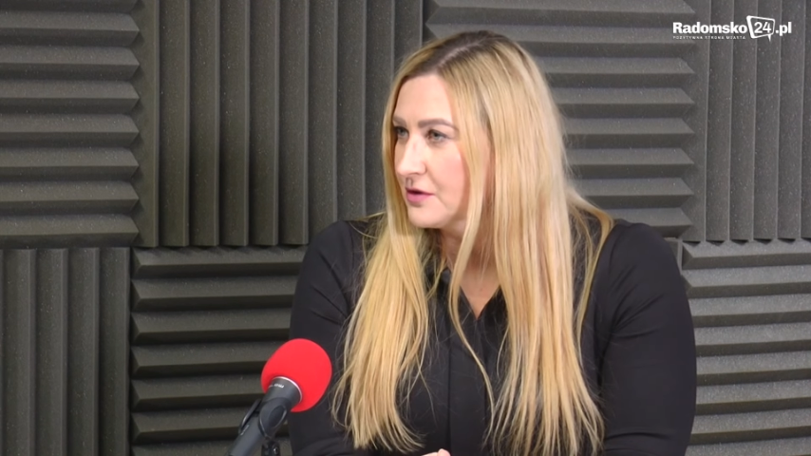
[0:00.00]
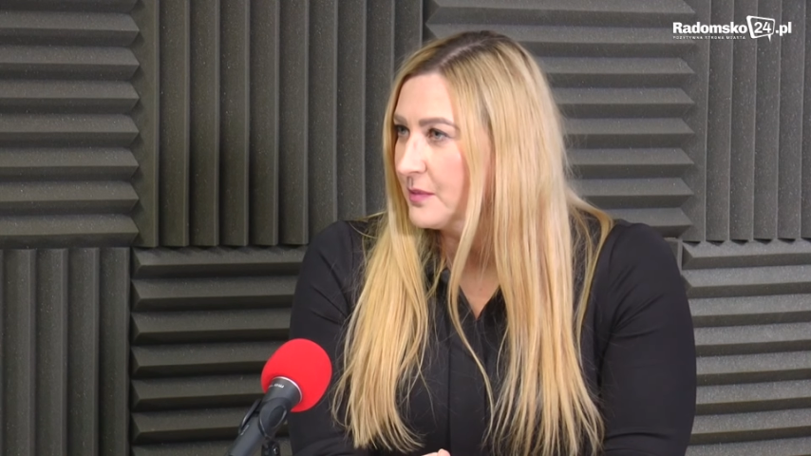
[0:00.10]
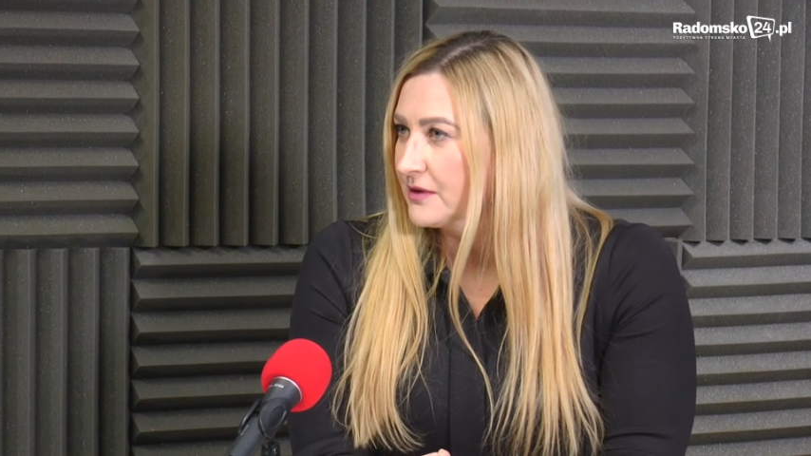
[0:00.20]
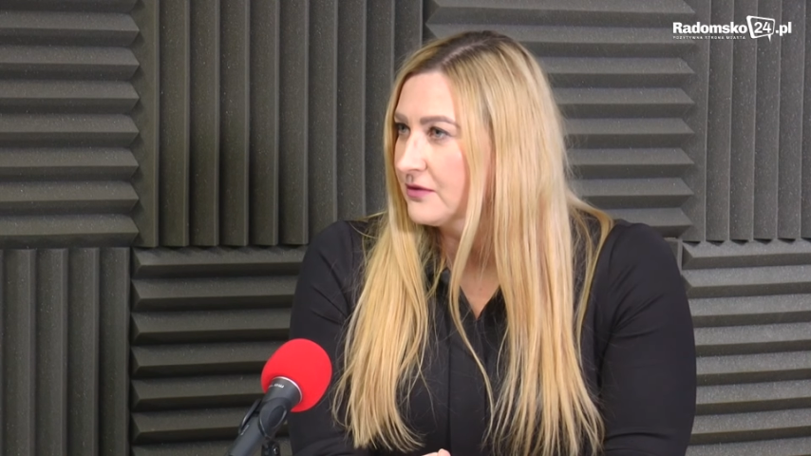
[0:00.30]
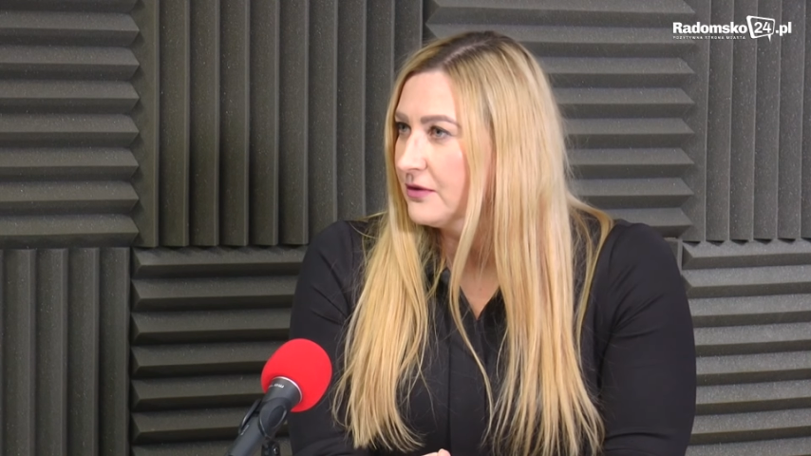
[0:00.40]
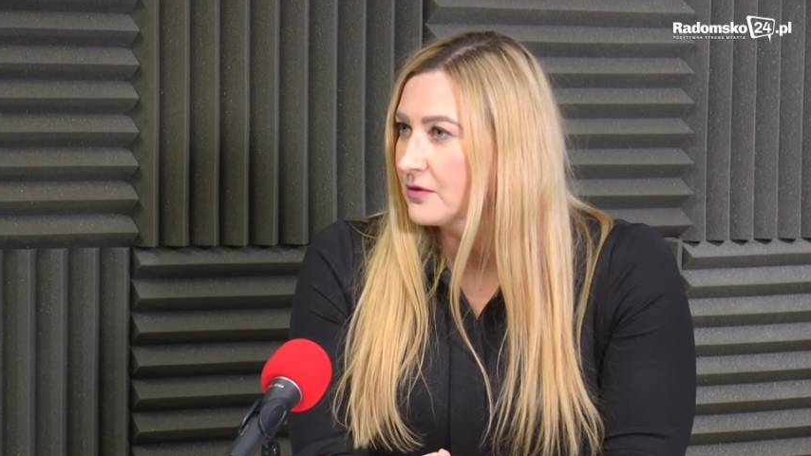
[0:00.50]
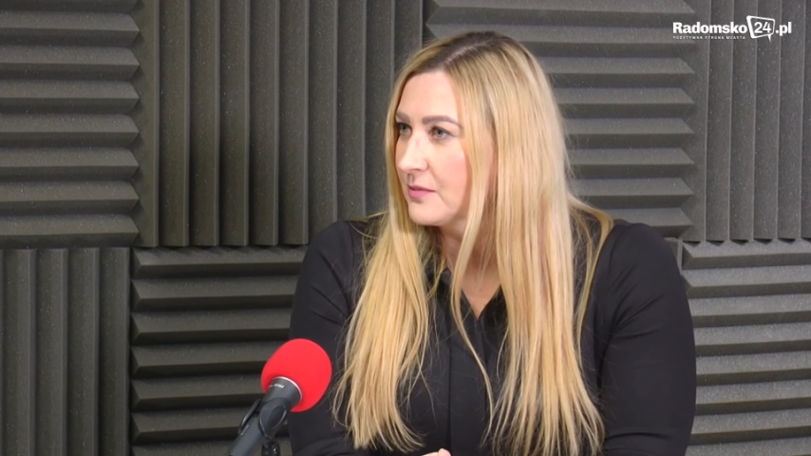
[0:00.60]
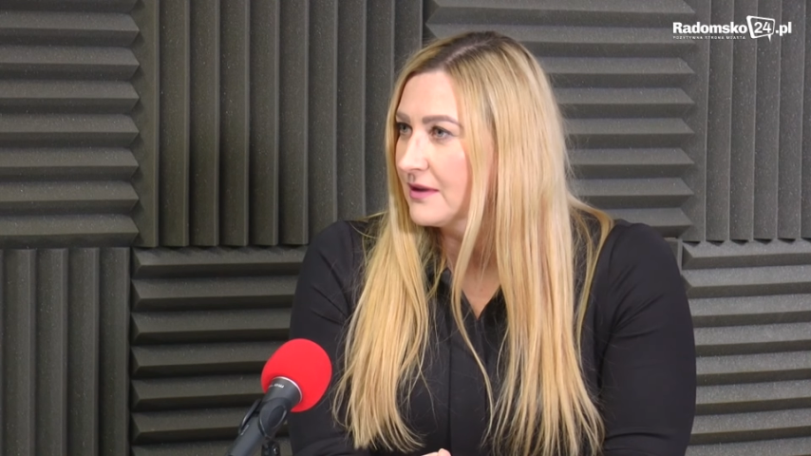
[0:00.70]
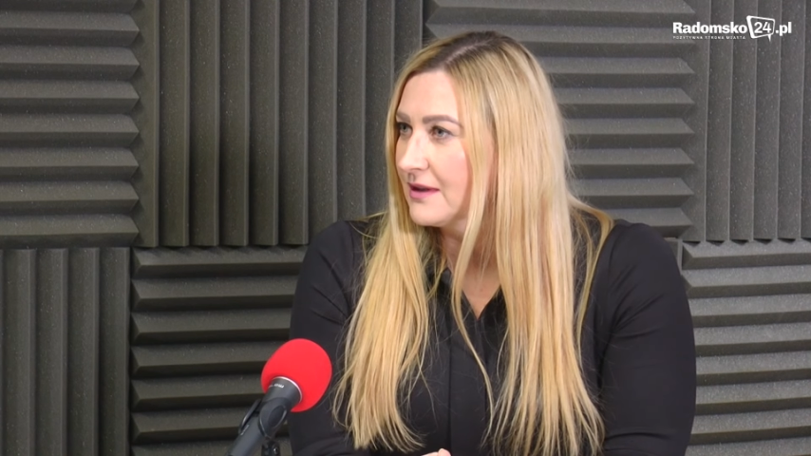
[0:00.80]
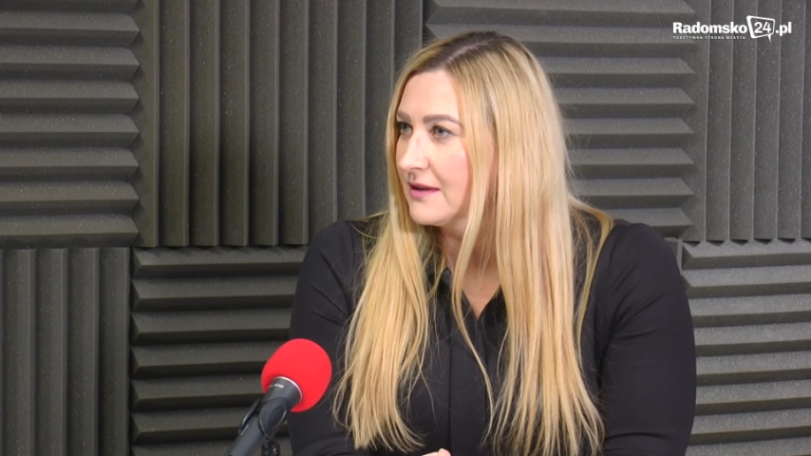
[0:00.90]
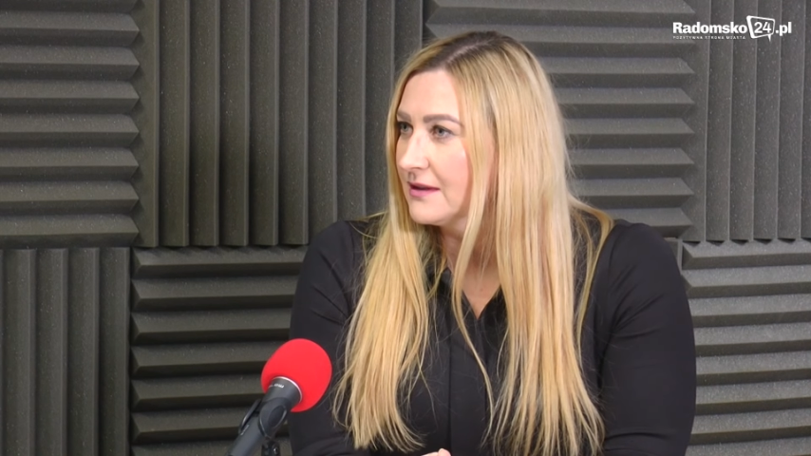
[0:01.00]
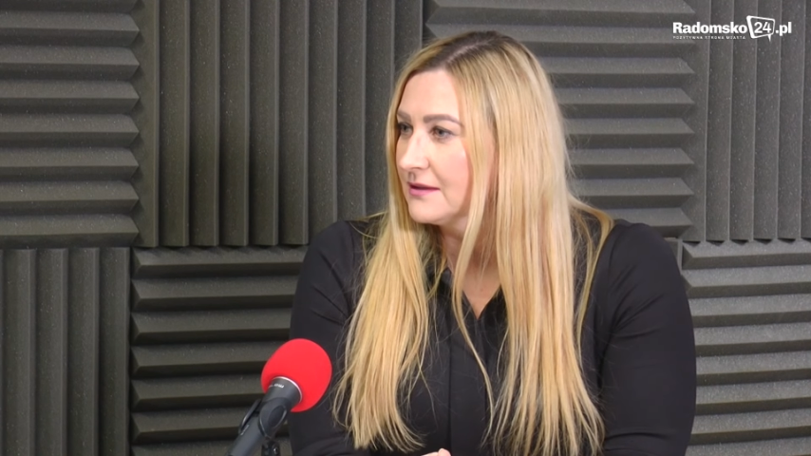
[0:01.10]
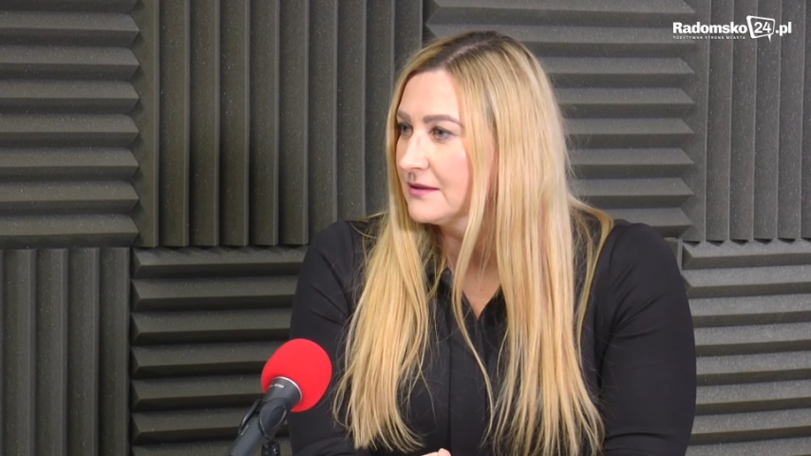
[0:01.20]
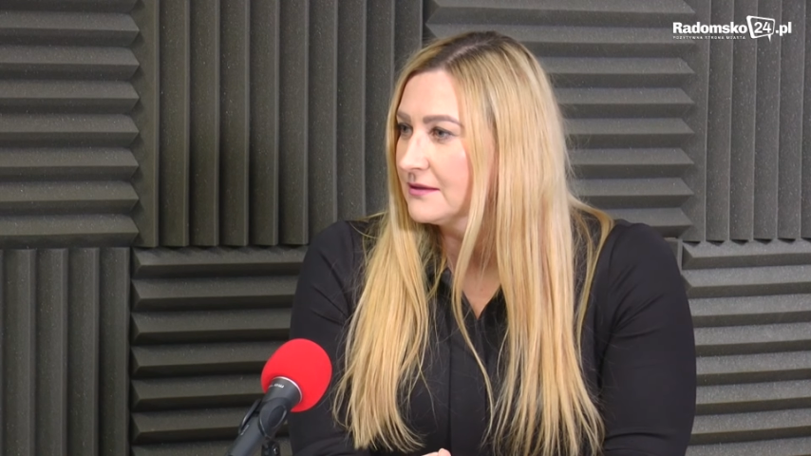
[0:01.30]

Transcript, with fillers: że Platforma